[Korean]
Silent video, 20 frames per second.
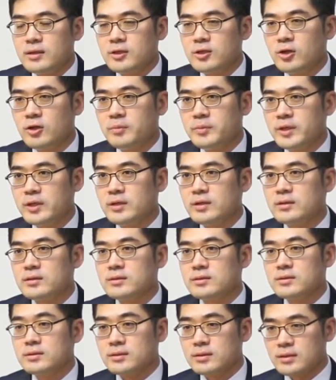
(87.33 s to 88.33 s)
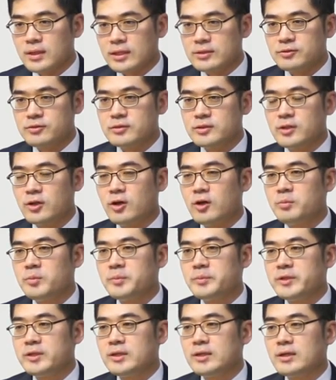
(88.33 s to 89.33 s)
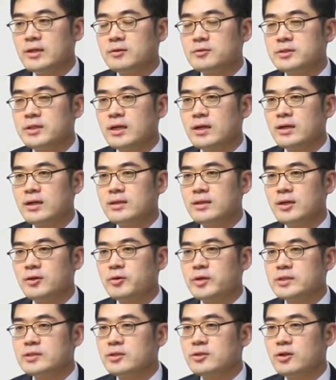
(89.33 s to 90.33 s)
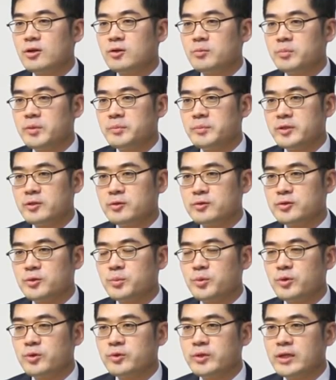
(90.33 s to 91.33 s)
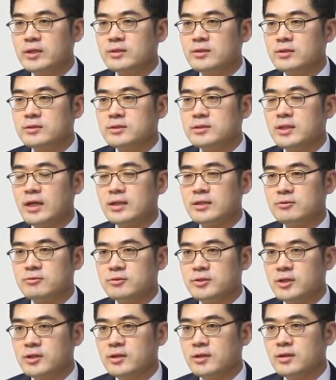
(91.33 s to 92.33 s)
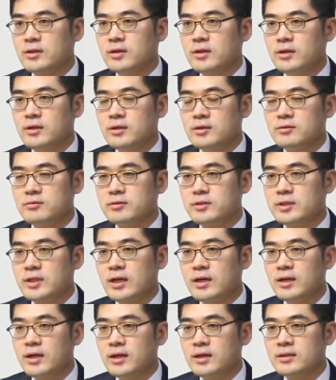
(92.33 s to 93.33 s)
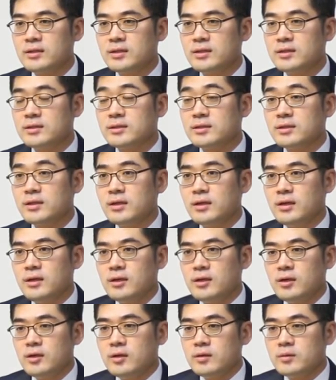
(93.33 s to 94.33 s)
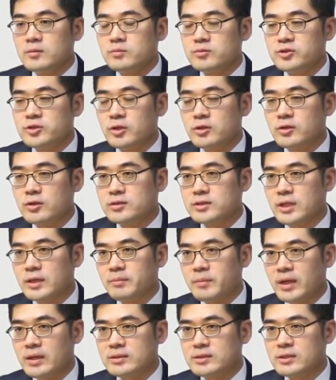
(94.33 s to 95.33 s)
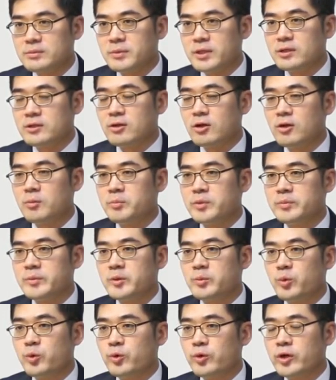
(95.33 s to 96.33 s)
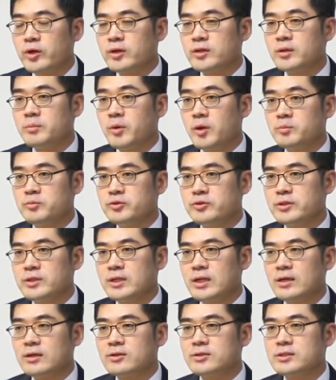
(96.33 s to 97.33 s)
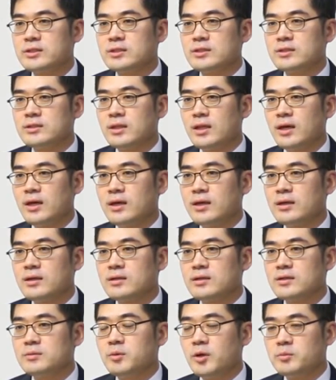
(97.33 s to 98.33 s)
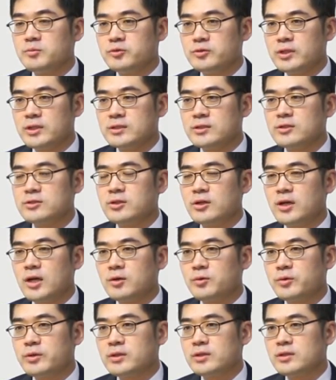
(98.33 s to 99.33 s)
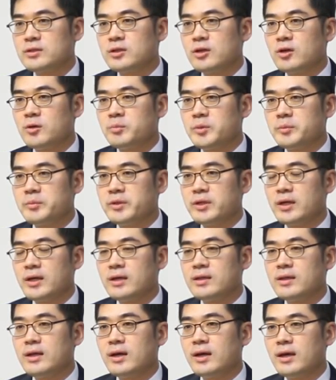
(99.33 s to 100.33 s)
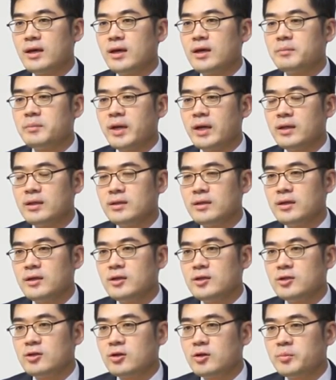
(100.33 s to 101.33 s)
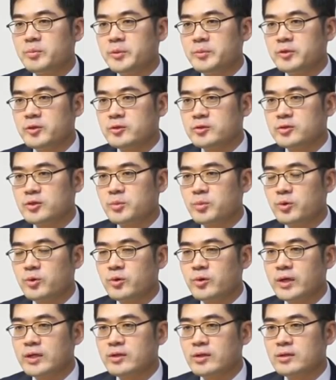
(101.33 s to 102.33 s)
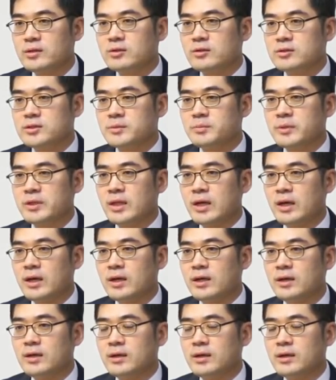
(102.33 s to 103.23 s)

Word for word: 기업이 단순히 영업 비밀이라고 생각한다고 해서 영업 비밀로서 보호되는 것은 아니고요. 우리나라에는 부정 경쟁 방지 및 영업 비밀 보호에 관한 법률이란 것이 있는데 그 법률에서 정하고 있는 영업 비밀에 해당해야만 영업 비밀로서 보호가 되는 것입니다.